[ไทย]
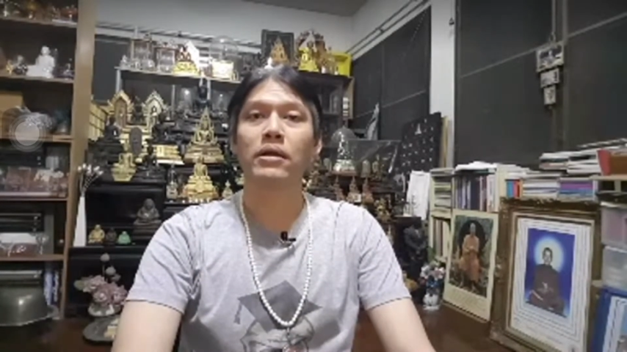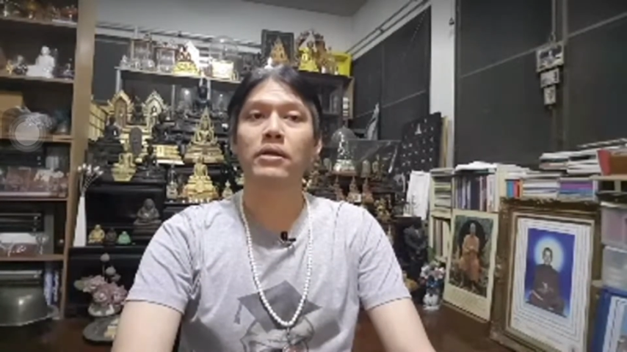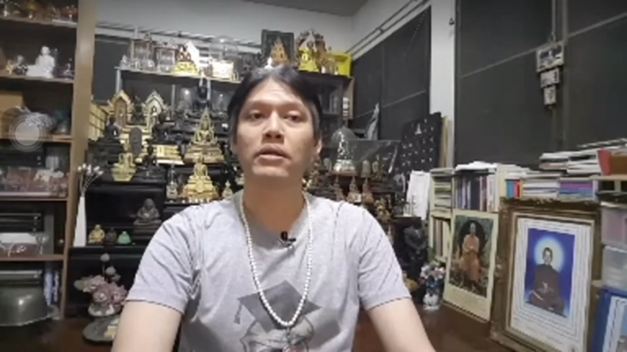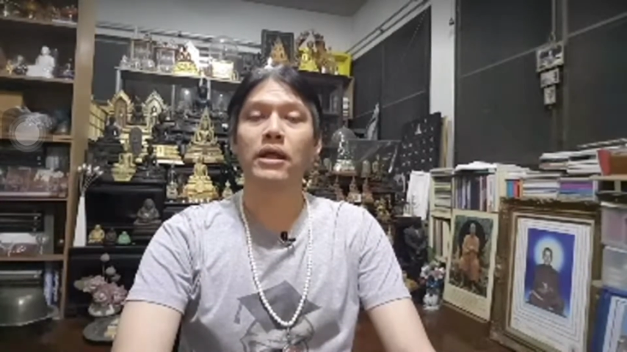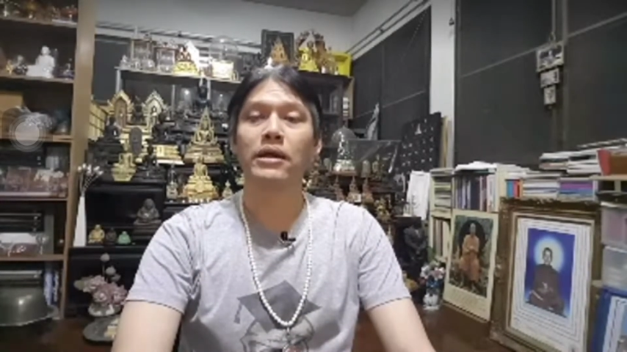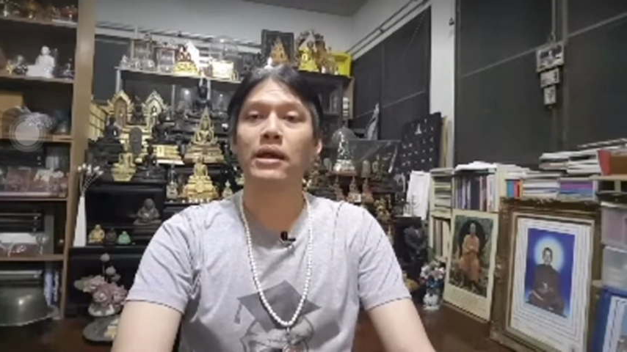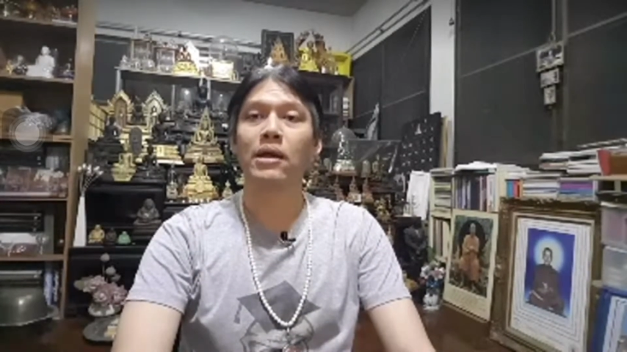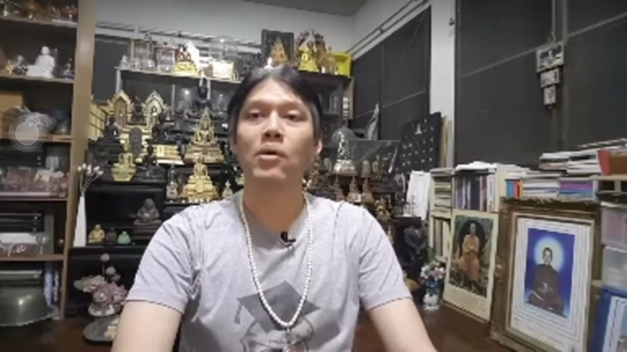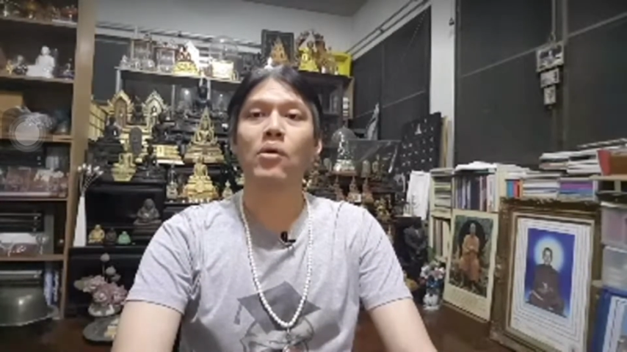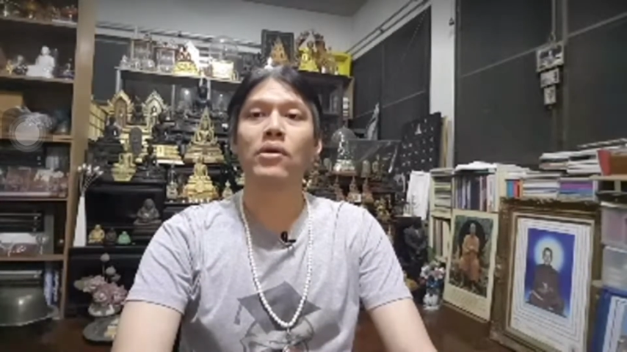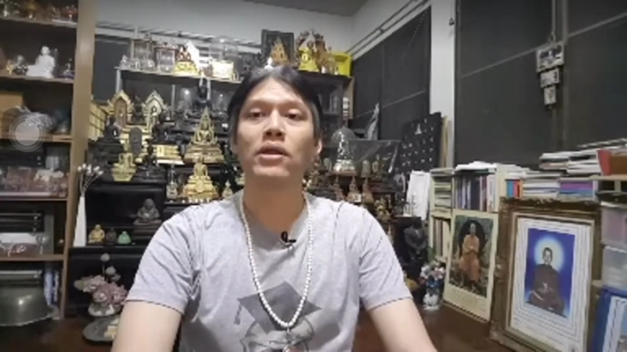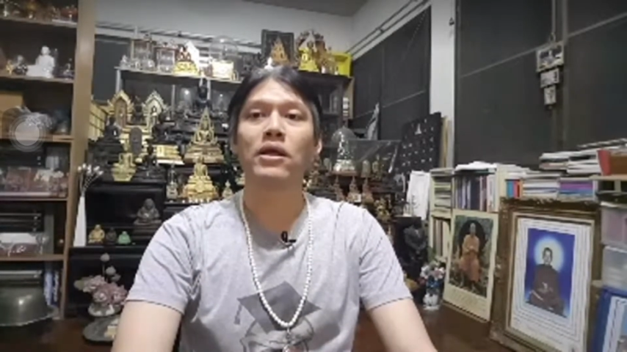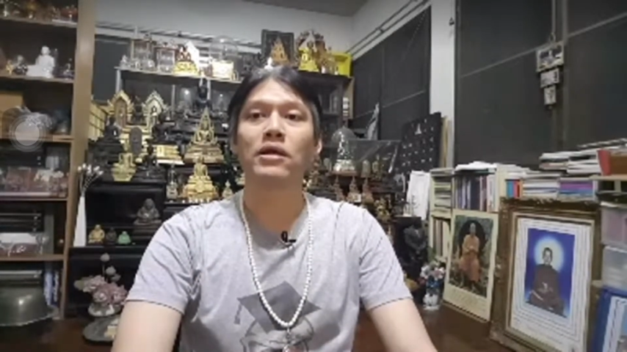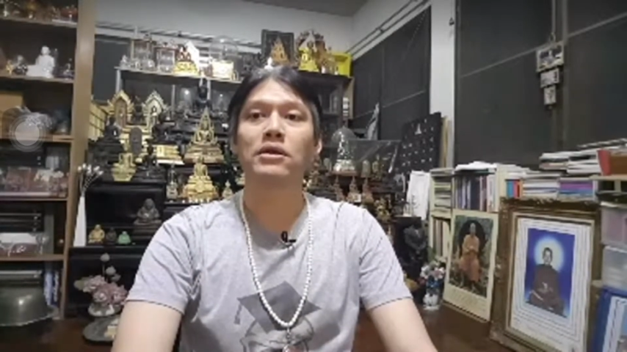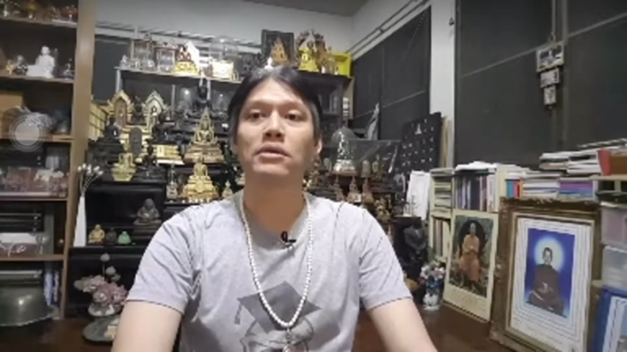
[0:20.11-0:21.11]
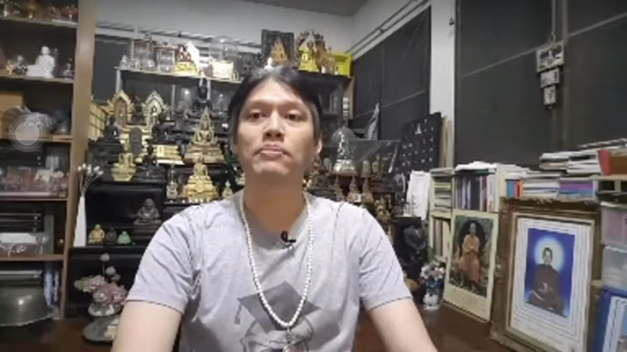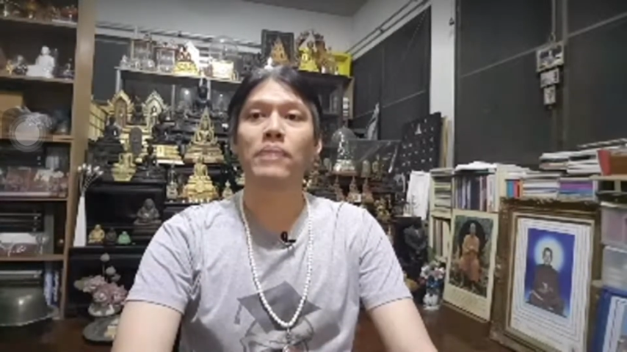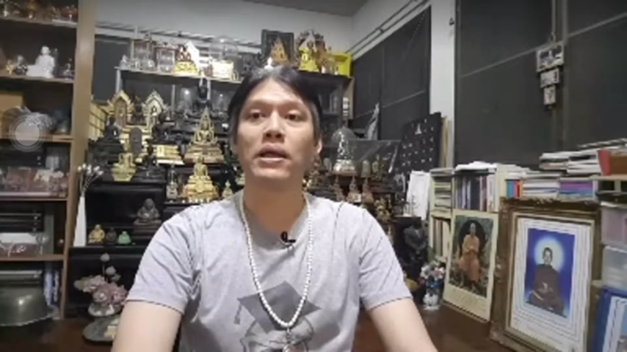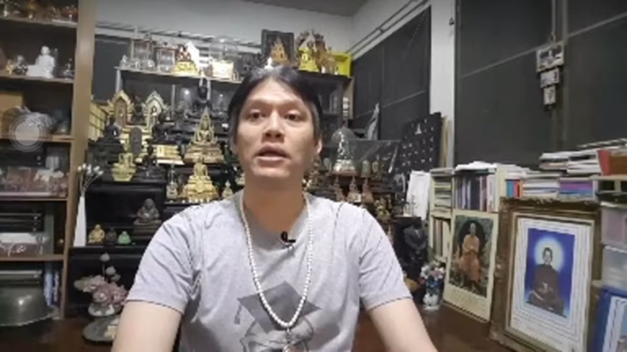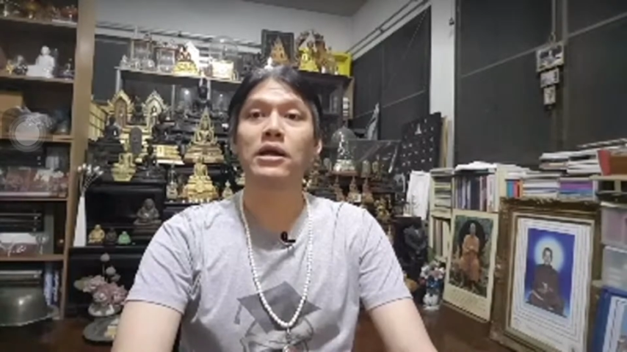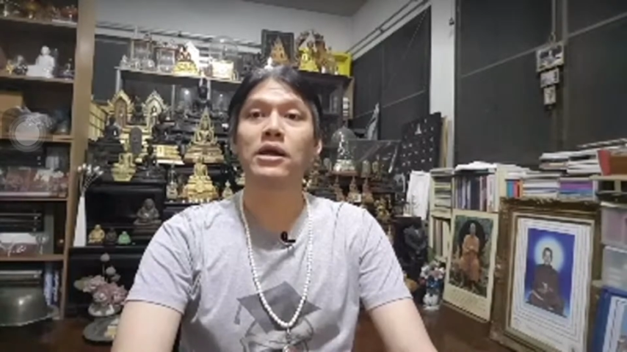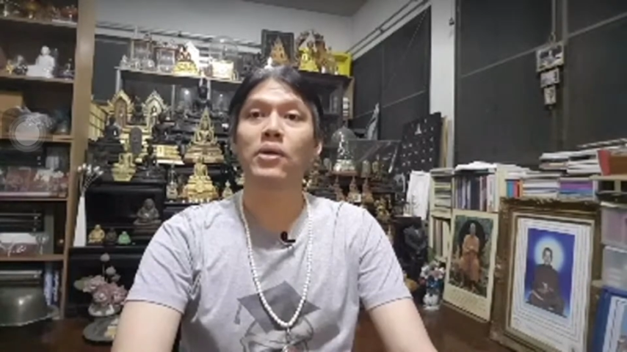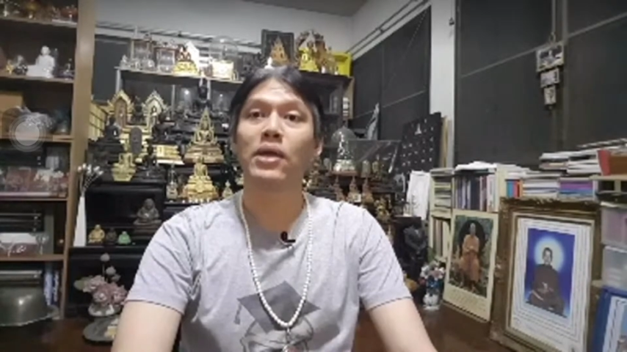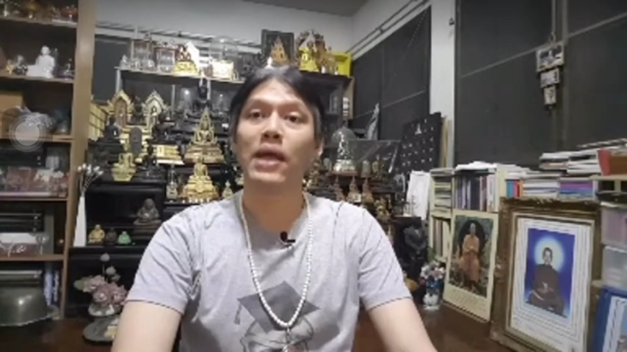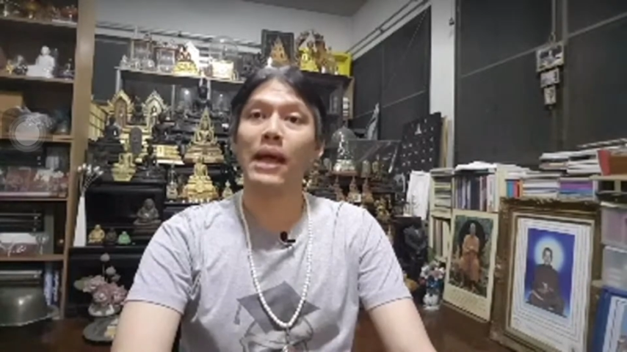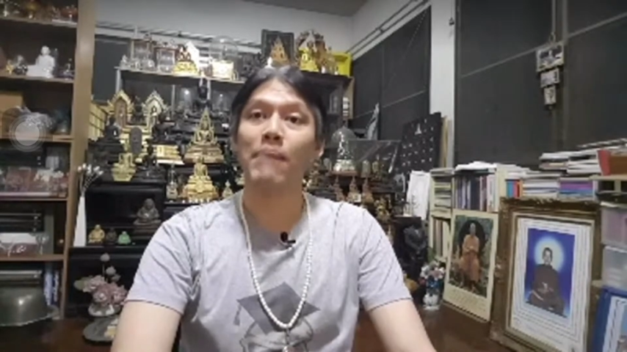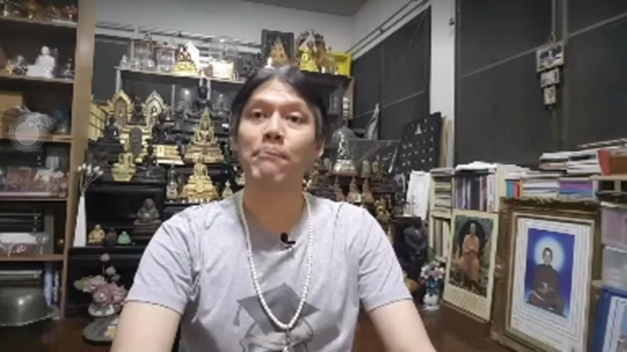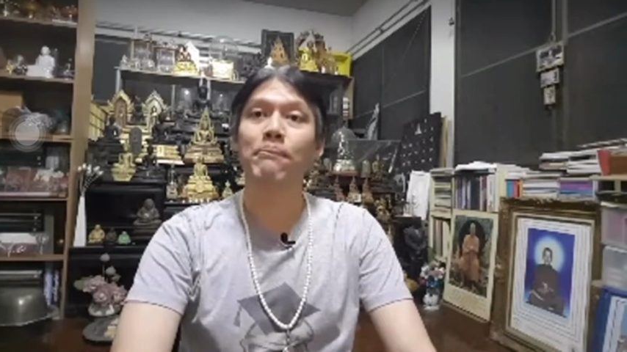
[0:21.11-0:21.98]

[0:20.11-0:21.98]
อย่างนรกเนี่ยคือไปเกิดด้วยกรรม